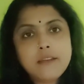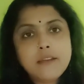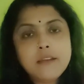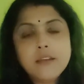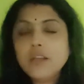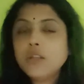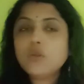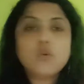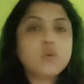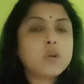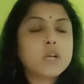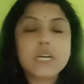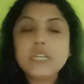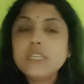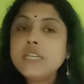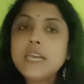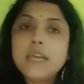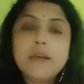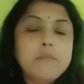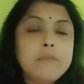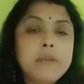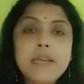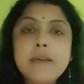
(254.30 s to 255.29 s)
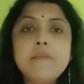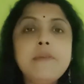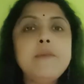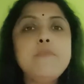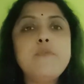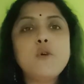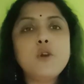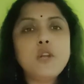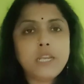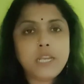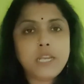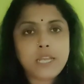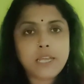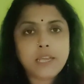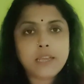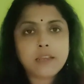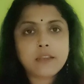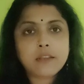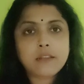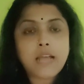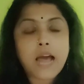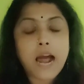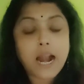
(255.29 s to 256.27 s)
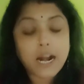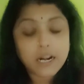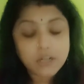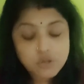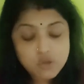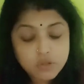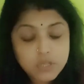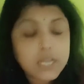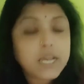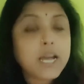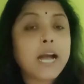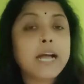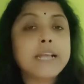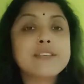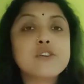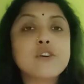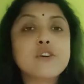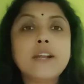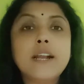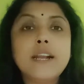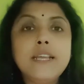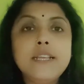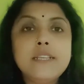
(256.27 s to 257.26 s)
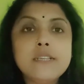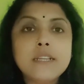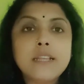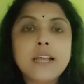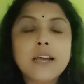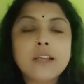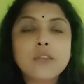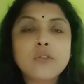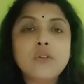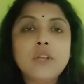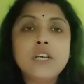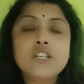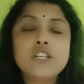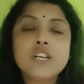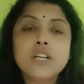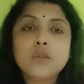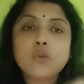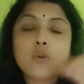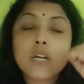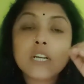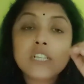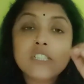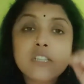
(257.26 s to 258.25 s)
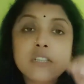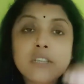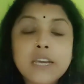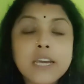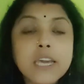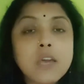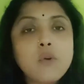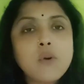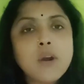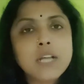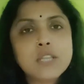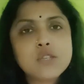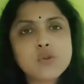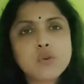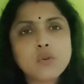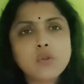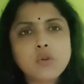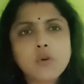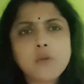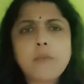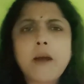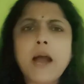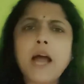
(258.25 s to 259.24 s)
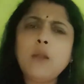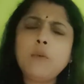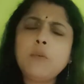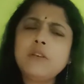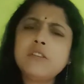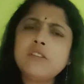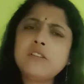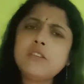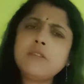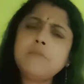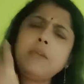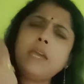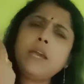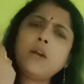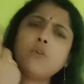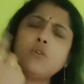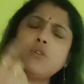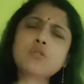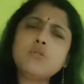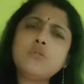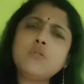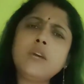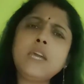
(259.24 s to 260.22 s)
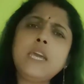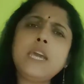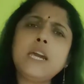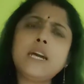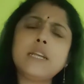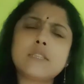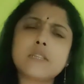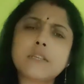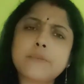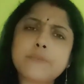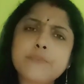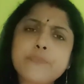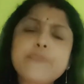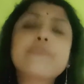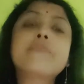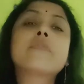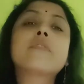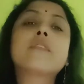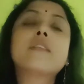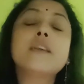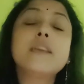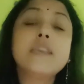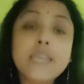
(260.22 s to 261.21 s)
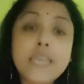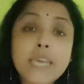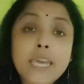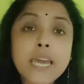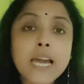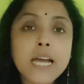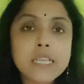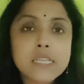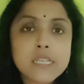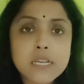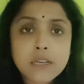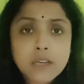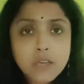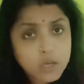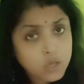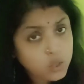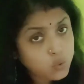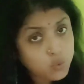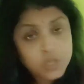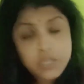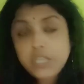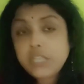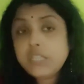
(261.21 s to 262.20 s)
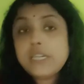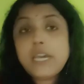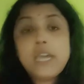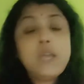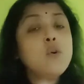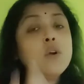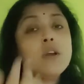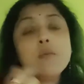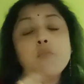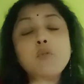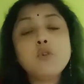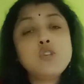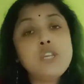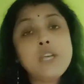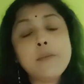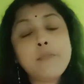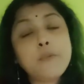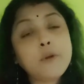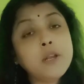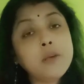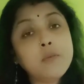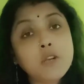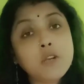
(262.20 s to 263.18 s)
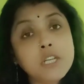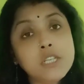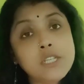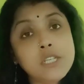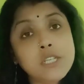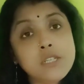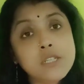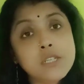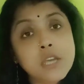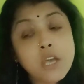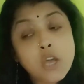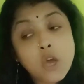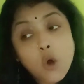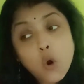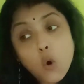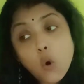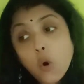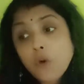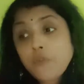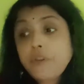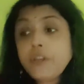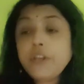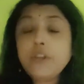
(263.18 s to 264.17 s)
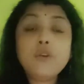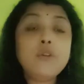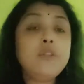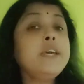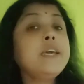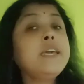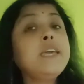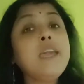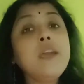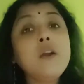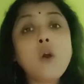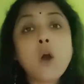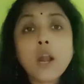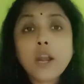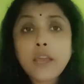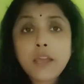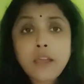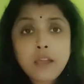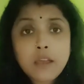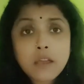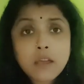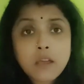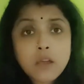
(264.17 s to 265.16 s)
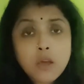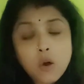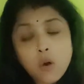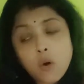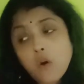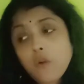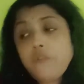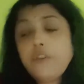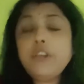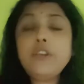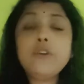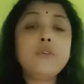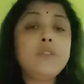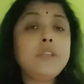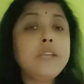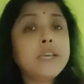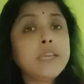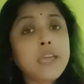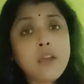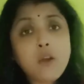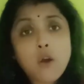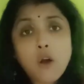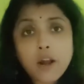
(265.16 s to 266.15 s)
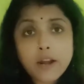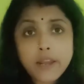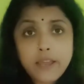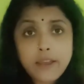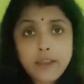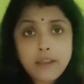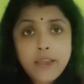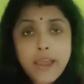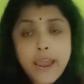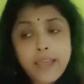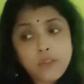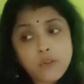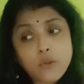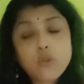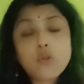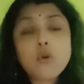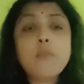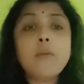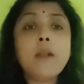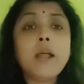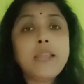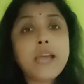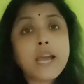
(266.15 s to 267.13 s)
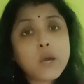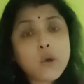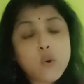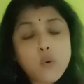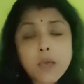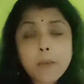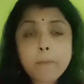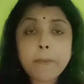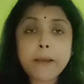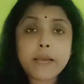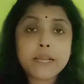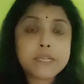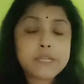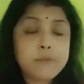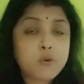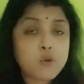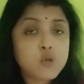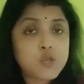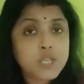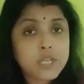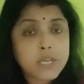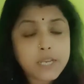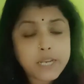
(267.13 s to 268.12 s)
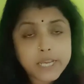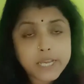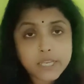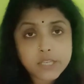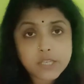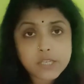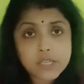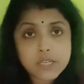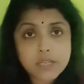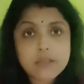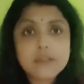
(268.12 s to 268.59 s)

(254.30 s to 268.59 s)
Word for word: তোর কাছে এমনি এমনি পড়ে নেই তার যদি কাজ করার ইচ্ছে থাকতো না সে তোর কাছে থেকেও কাজ করতো ভালোবেসেছে বিয়ে করেছে তো কি আছে কি আছে তুই নিজেই ওকে বসিয়ে পড়ে বলেছিস ও ভিডিওতে কি করে ও ভিডিওতে কি করে এই তো তোমরা দেখো ওকে পাশে বসিয়ে রেখেছি